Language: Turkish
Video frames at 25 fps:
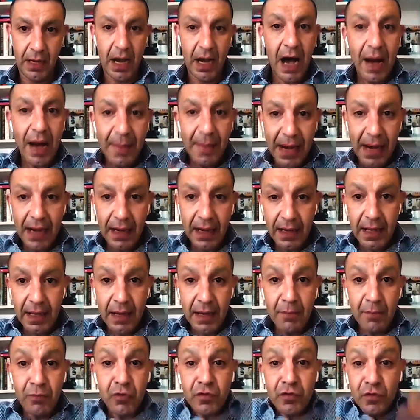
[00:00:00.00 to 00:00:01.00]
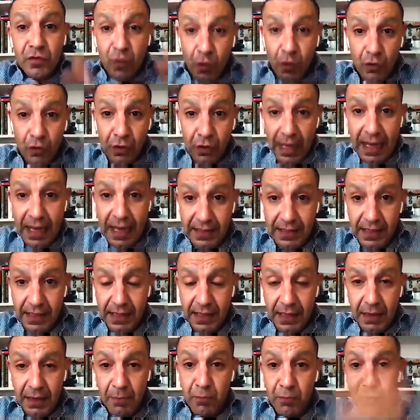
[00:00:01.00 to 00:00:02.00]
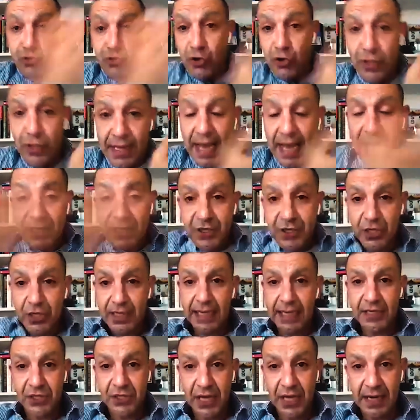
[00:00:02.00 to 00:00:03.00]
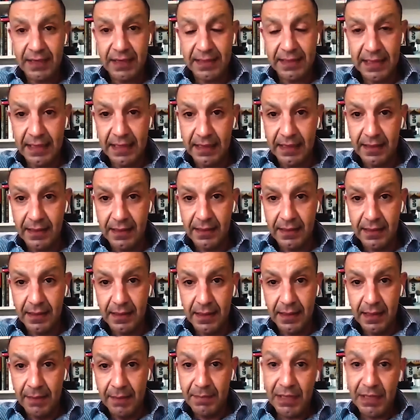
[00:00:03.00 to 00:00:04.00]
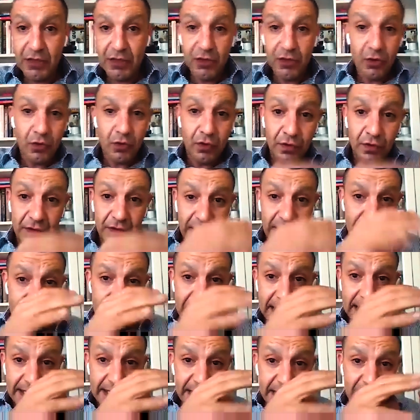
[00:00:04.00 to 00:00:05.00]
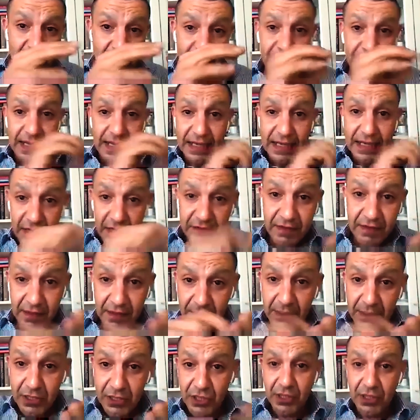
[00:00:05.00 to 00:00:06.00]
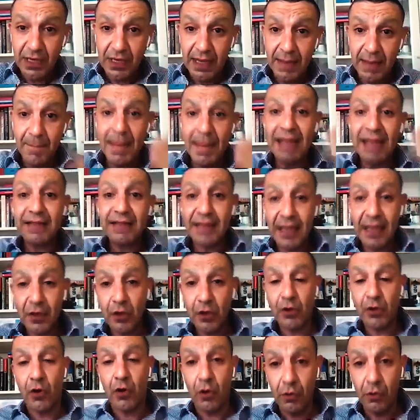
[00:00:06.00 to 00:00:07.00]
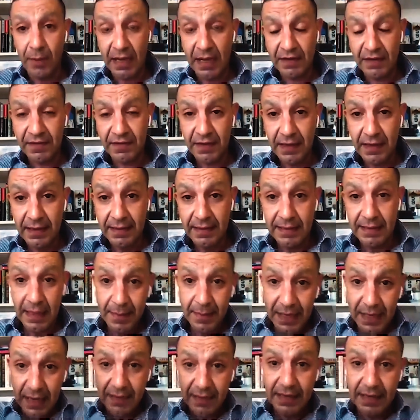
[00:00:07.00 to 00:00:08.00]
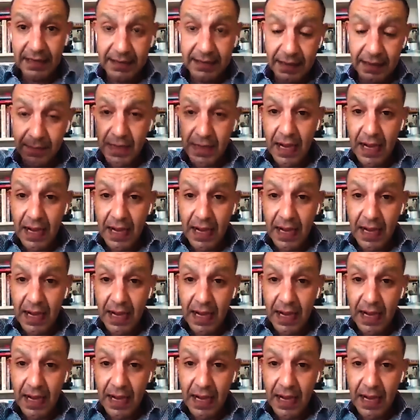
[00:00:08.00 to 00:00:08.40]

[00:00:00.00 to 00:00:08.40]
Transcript: Ama bu sorular bu dünya için geçerli değil. 1957 yılında yazılmış metne göre olmaz. Demin anlattığım